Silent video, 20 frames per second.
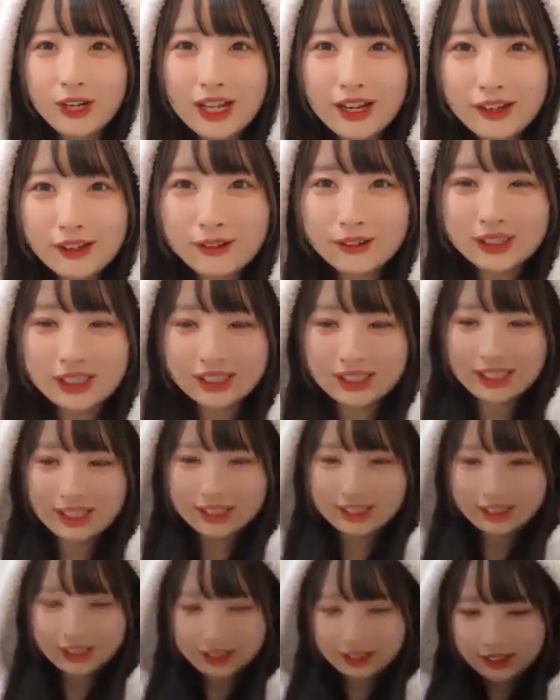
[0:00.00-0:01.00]
乗れるよ自
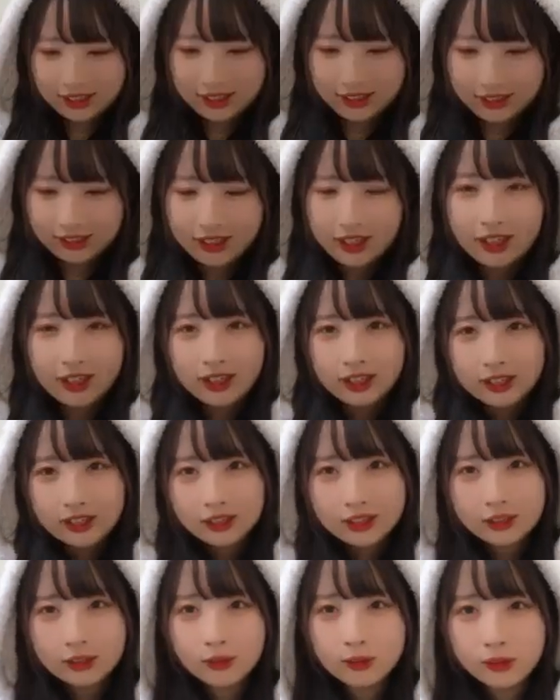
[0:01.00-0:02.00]
転車え
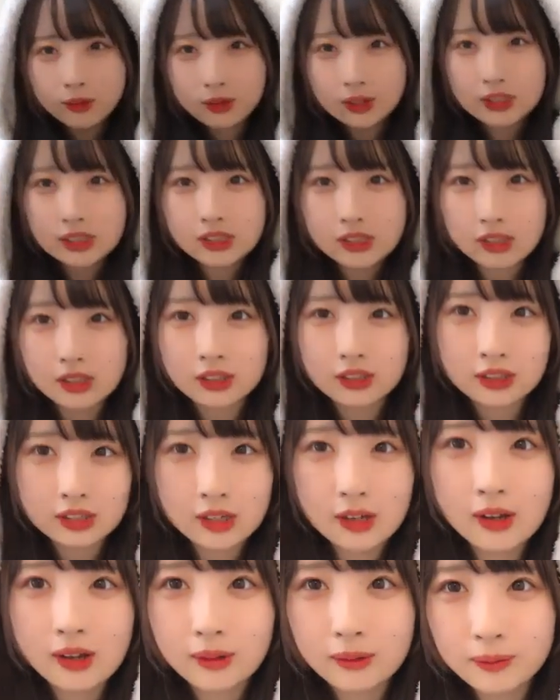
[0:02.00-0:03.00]
だってココナさん
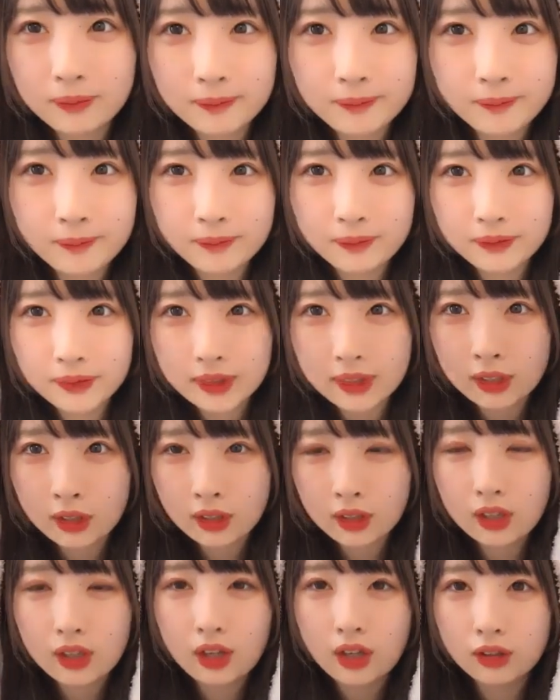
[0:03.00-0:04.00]
さ
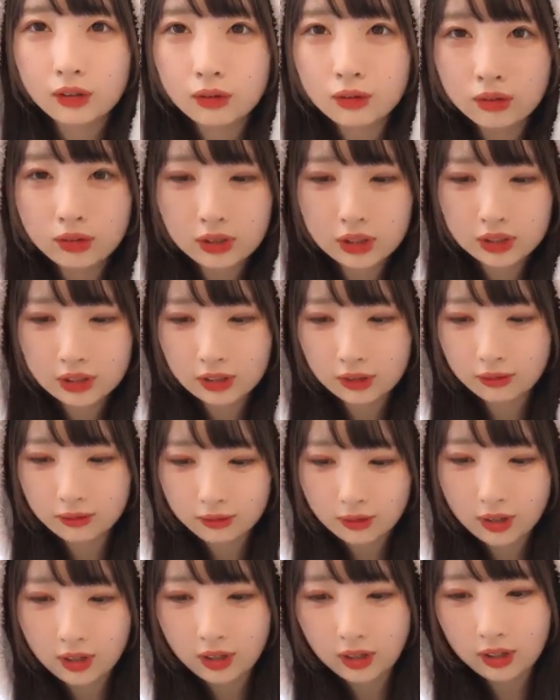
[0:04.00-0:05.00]
あのココナさ
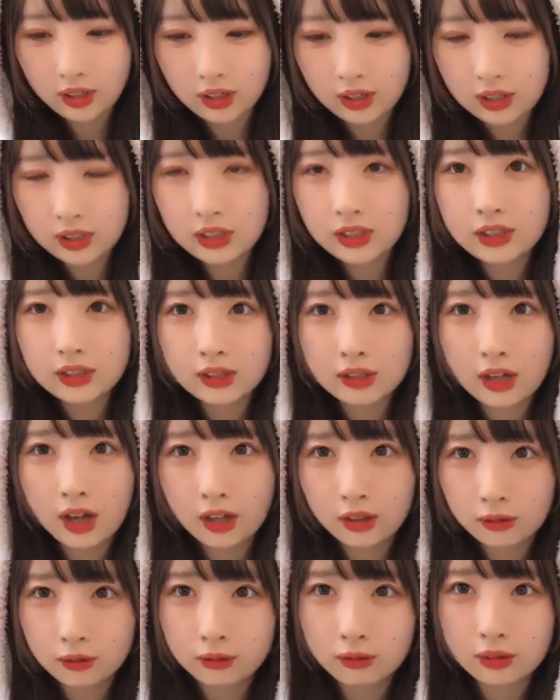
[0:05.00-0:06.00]
んはあれです
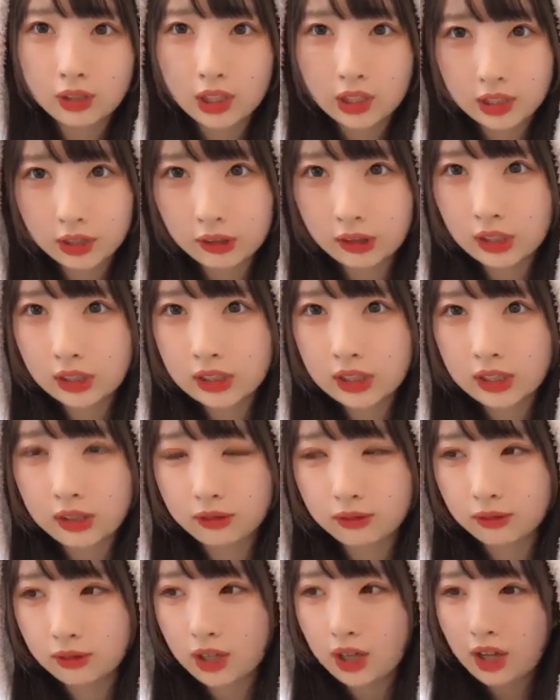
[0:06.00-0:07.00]
あの聞いてくださ
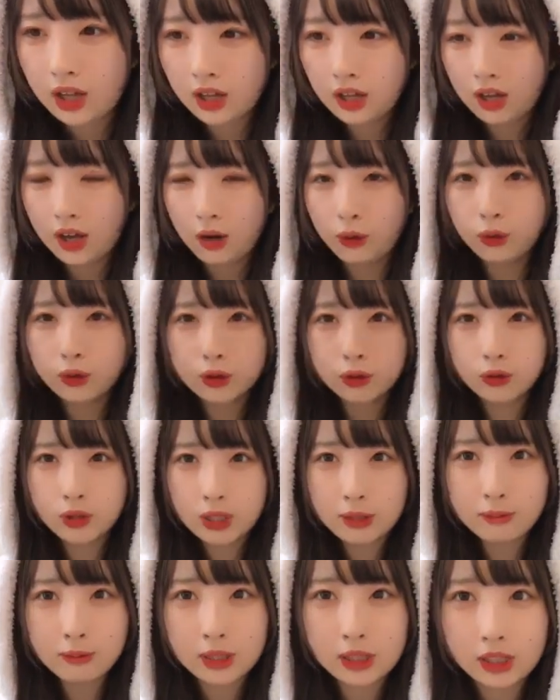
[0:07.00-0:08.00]
い補
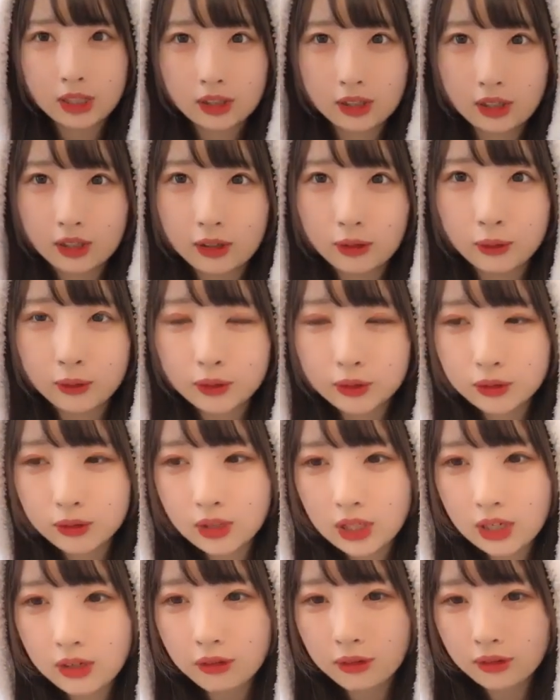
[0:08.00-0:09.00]
助輪みたいな補
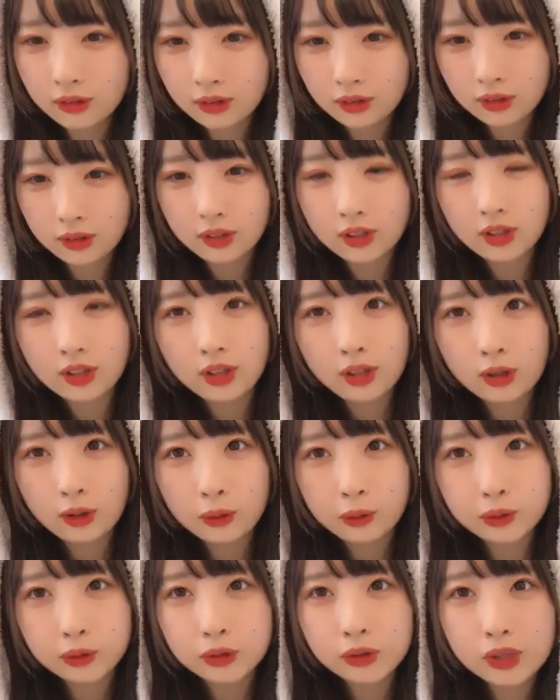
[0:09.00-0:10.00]
助輪
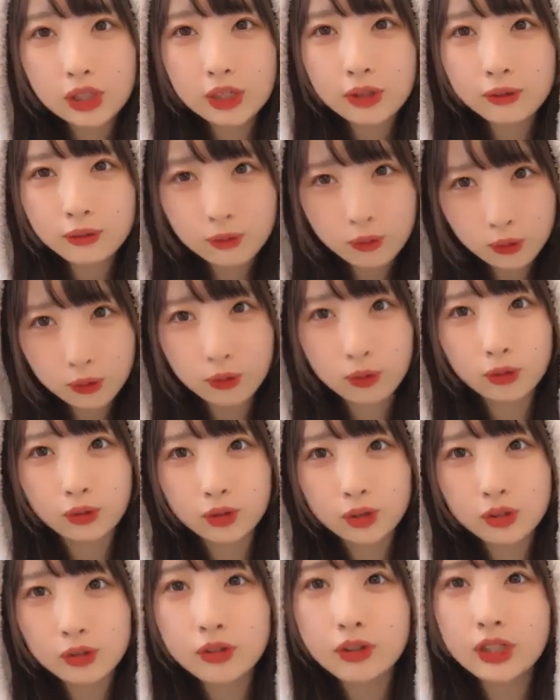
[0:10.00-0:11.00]
補助輪
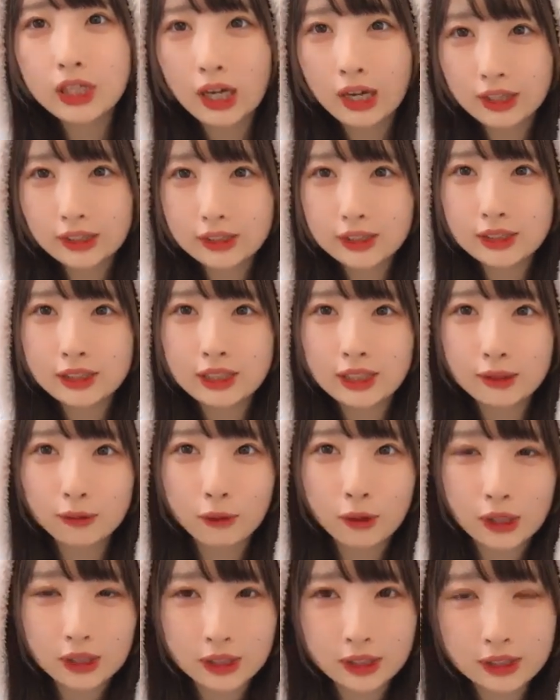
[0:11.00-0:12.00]
を急に外して
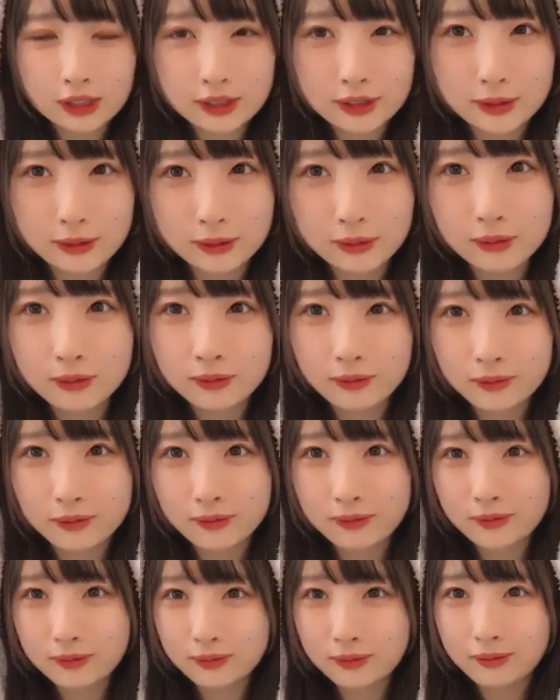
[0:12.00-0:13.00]
乗れたんですよ
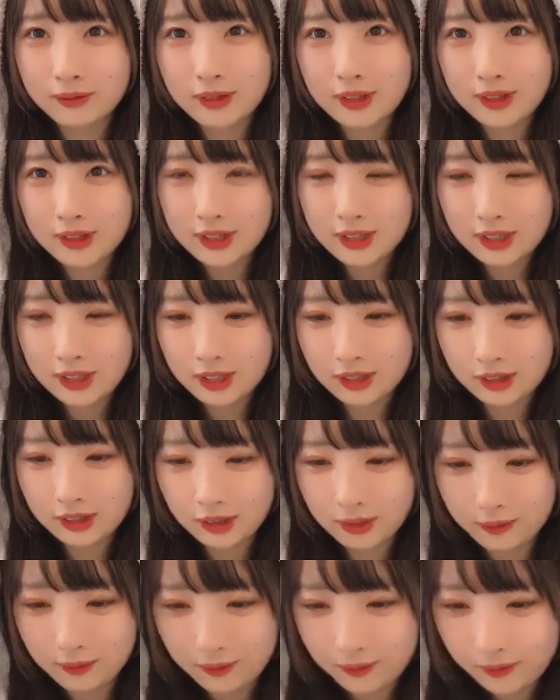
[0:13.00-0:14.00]
な
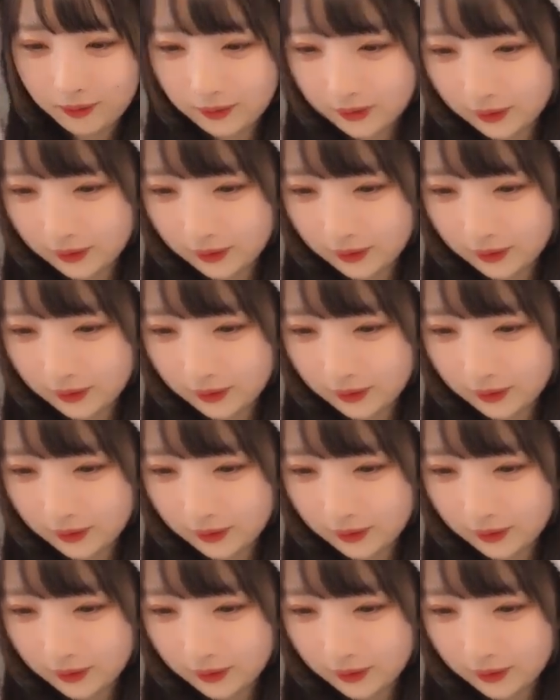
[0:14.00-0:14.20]
んか